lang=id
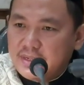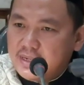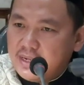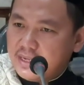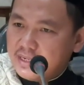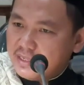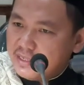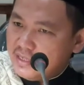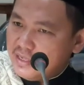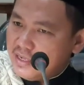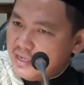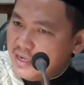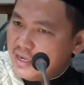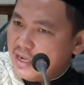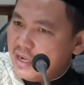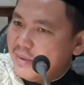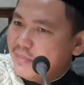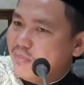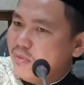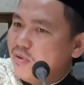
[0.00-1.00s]

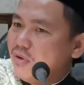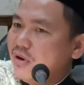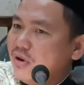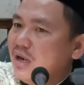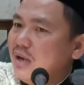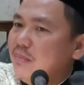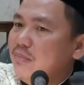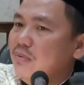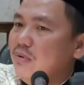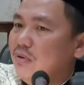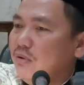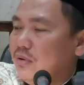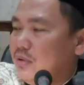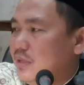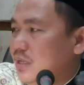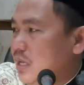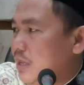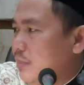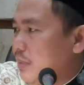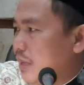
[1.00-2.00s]
Karena
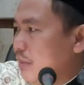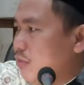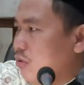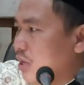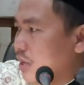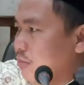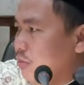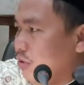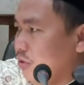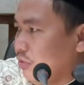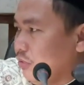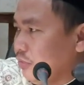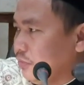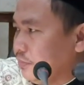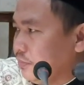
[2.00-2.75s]
abong-abong, apa abong-abong?